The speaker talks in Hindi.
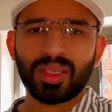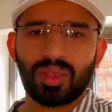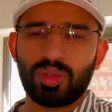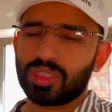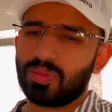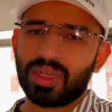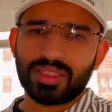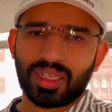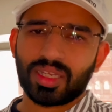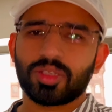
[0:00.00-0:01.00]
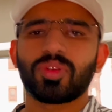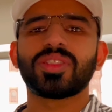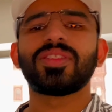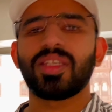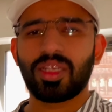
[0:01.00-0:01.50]
और उसके बाद जाएंगे
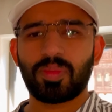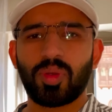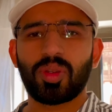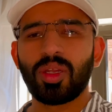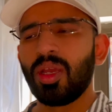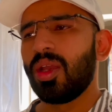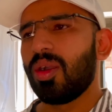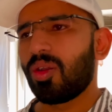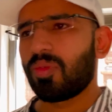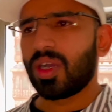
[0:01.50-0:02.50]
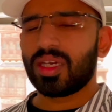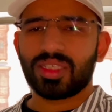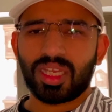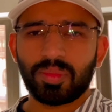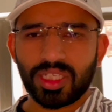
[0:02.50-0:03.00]
टूवर्ड्स दी एयरपोर्ट और वहाँ
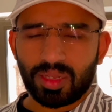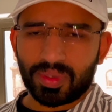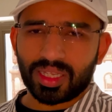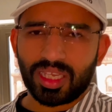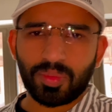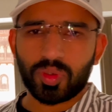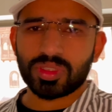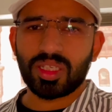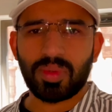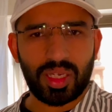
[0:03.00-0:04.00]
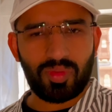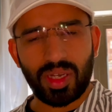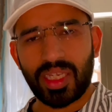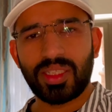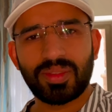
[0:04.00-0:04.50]
से है मदीना पाक एयरपोर्ट से ही हमारी
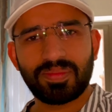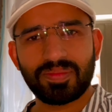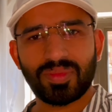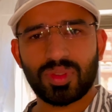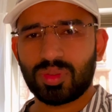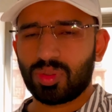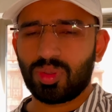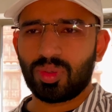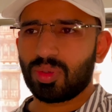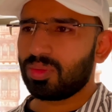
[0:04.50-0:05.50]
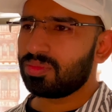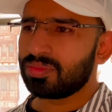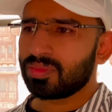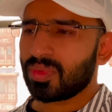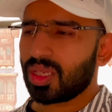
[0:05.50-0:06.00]
फ़्लाइट सो
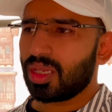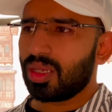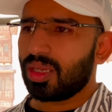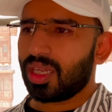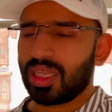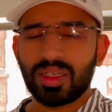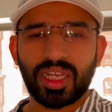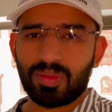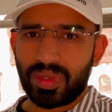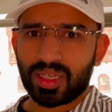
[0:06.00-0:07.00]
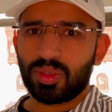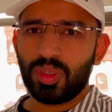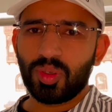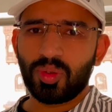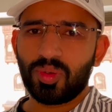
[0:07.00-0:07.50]
आई विल गेट बैक टू
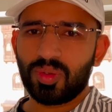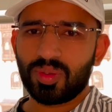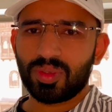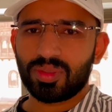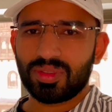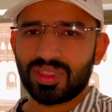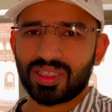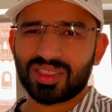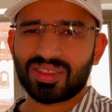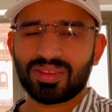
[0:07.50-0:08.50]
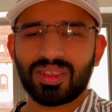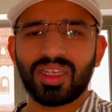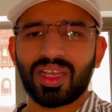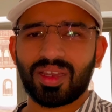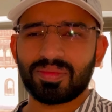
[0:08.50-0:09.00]
यू जस्ट
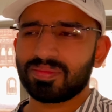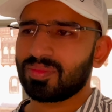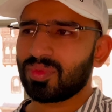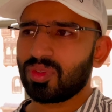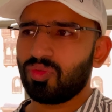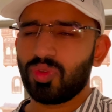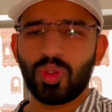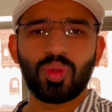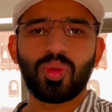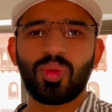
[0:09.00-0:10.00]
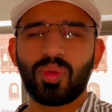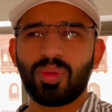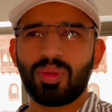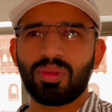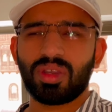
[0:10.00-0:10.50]
इन अ फ्यू
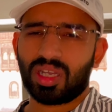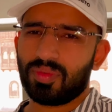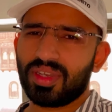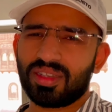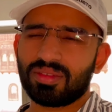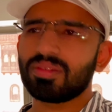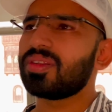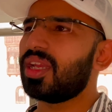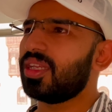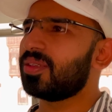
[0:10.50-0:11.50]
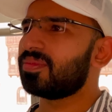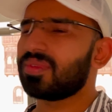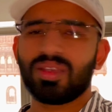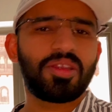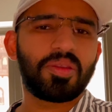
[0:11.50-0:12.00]
आवर नहीं
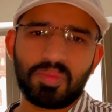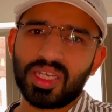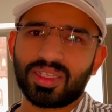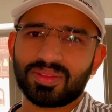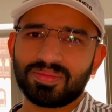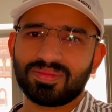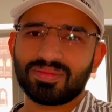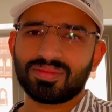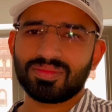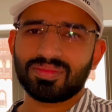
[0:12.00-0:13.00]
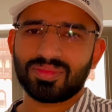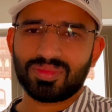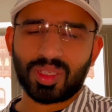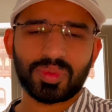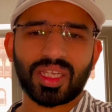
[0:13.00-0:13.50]
मिनट
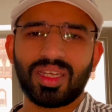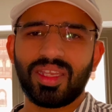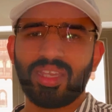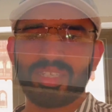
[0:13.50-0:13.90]
तब तक के लिए